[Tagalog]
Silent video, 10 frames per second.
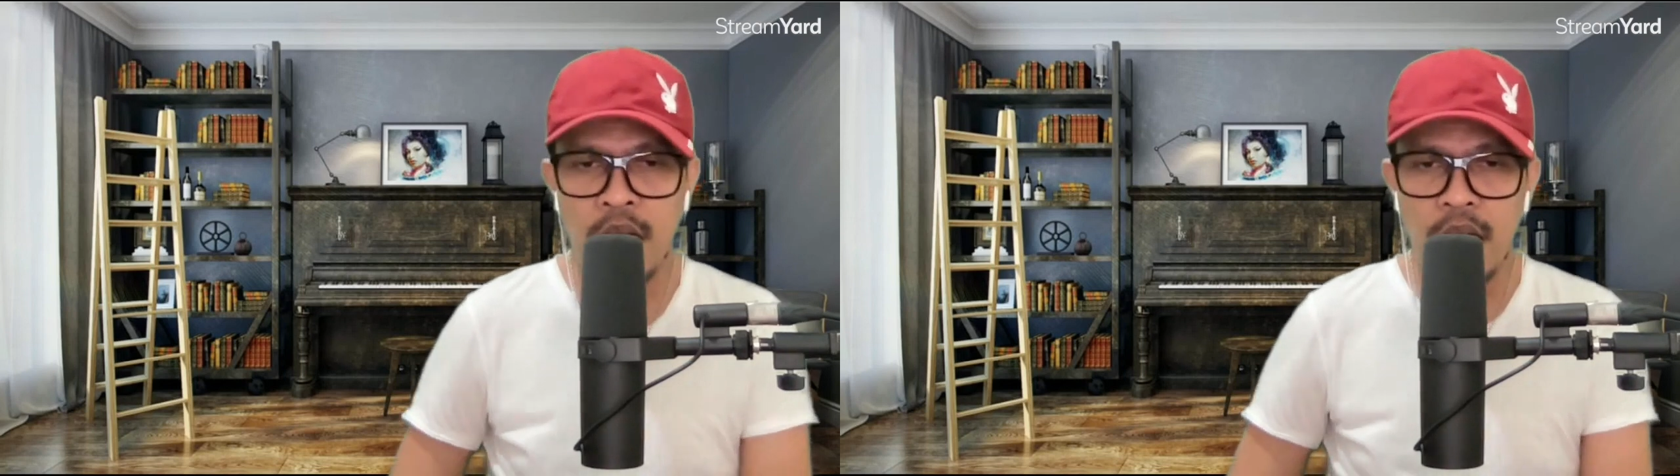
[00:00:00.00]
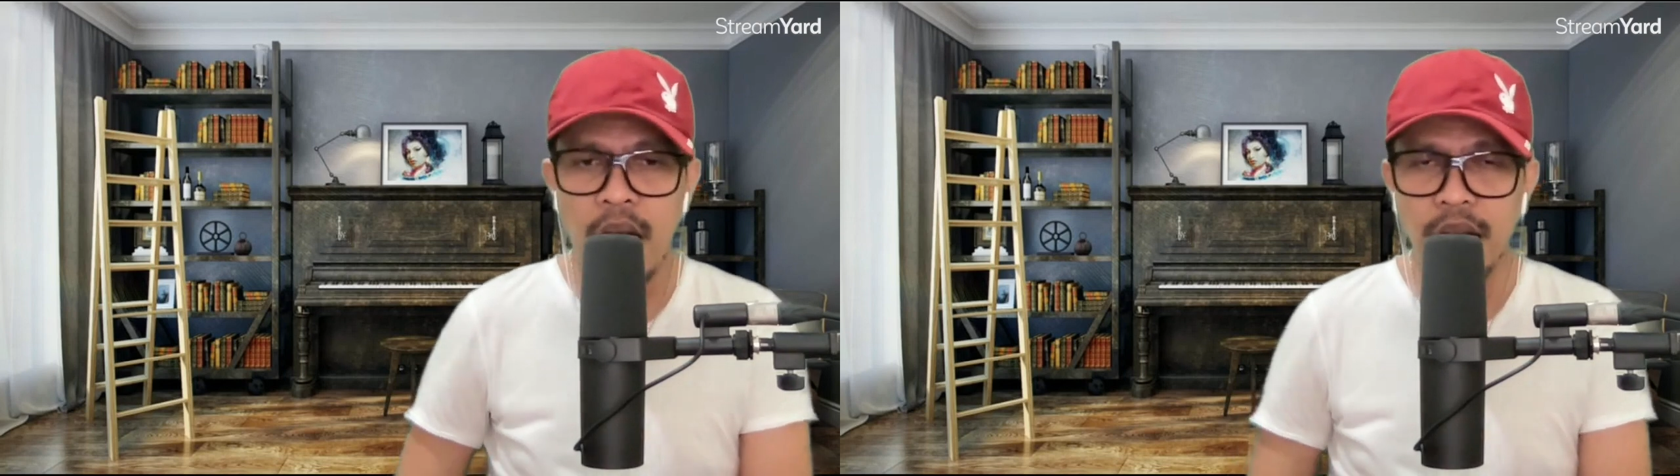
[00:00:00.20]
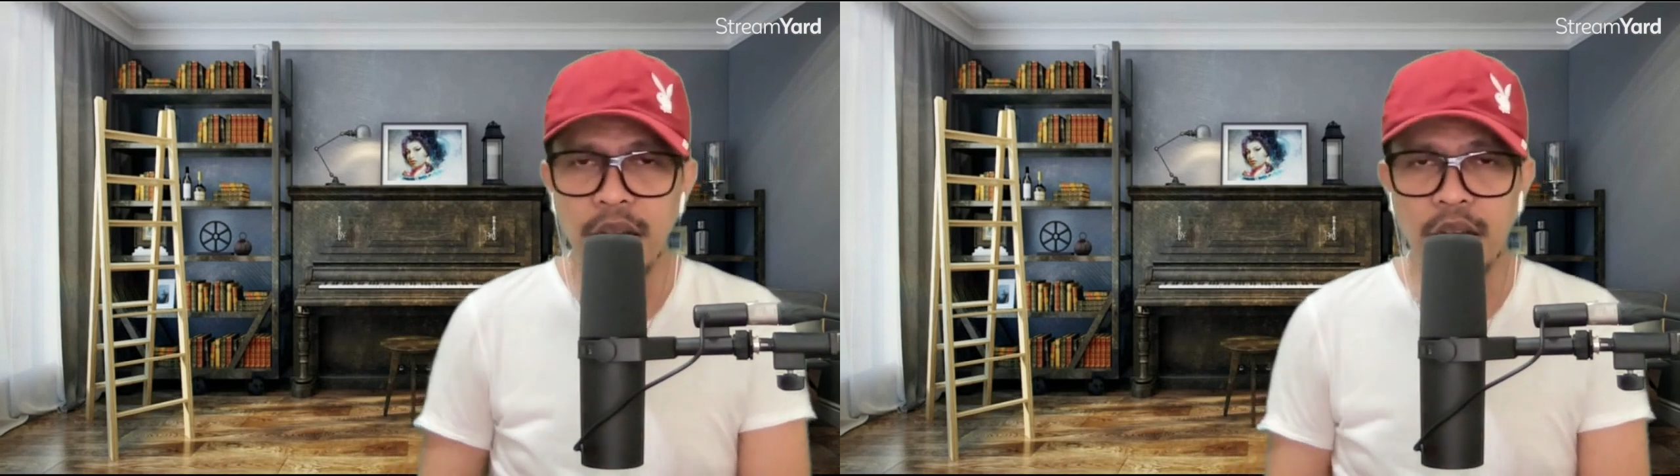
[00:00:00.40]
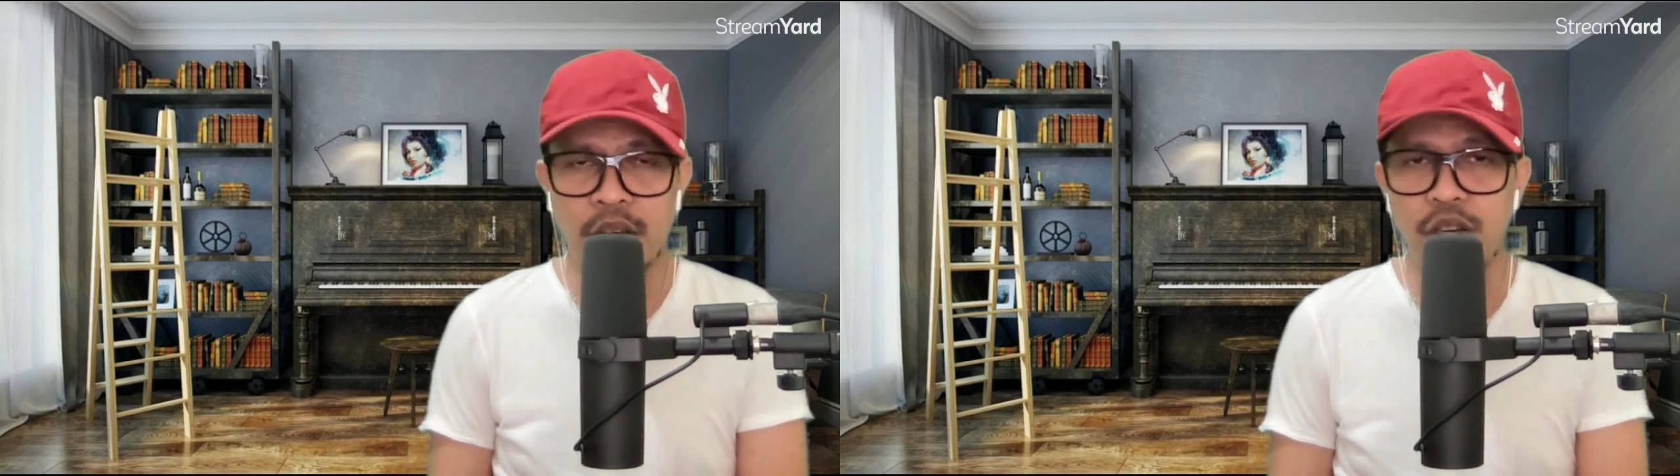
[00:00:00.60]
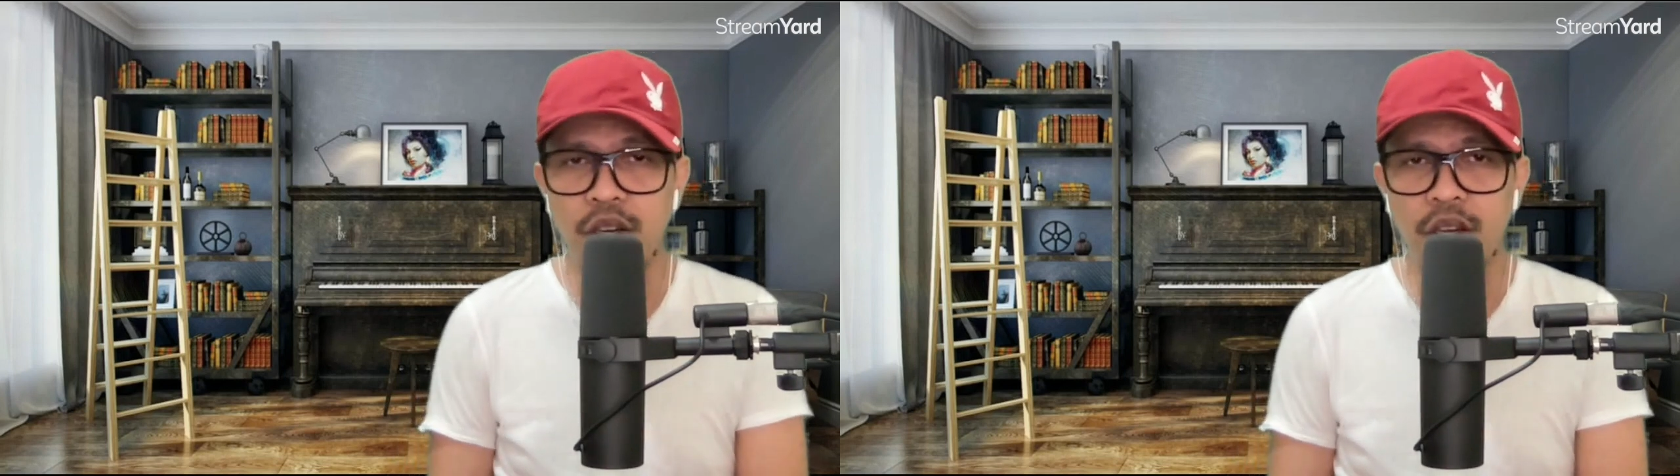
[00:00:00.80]
Ang
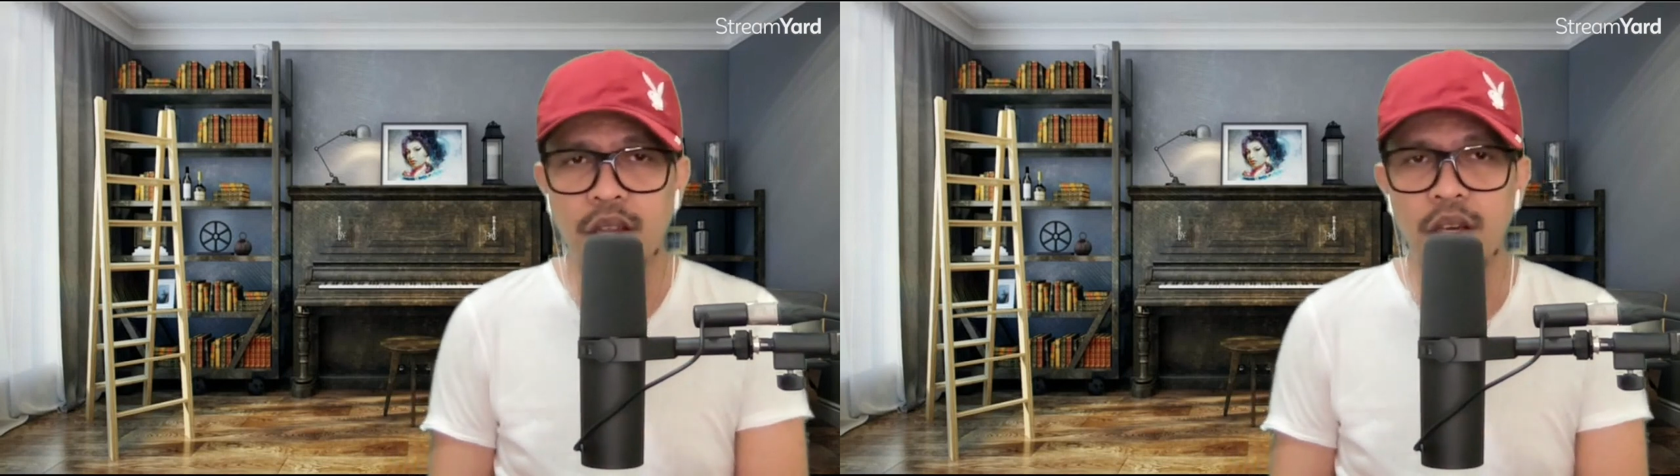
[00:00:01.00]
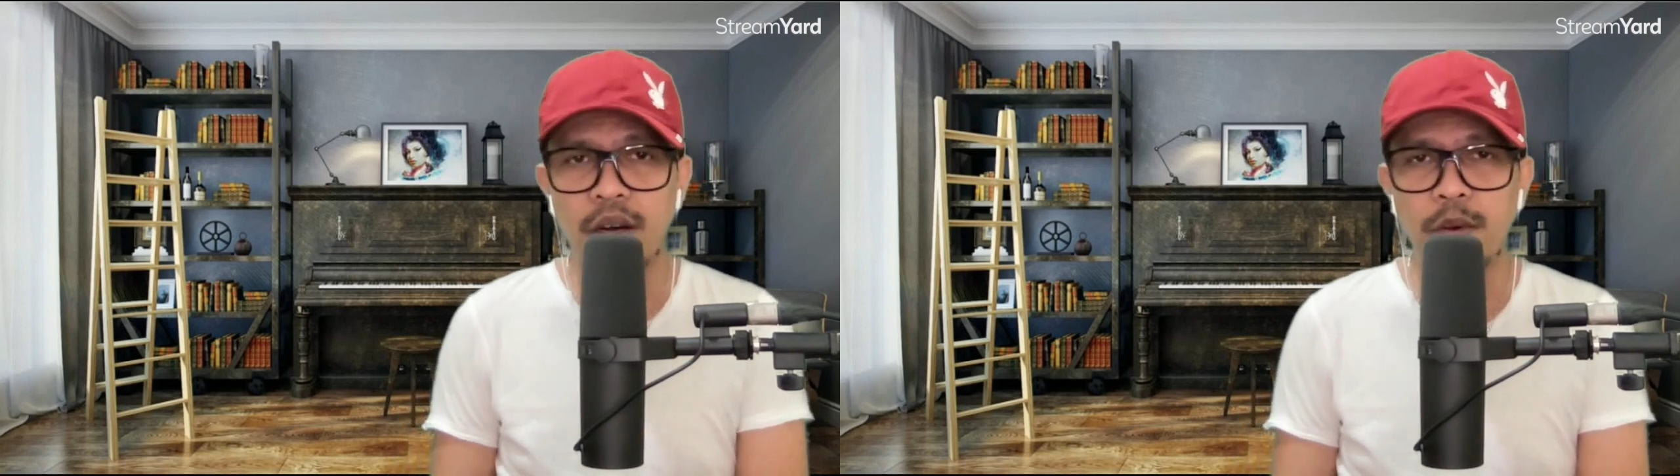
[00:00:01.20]
nakita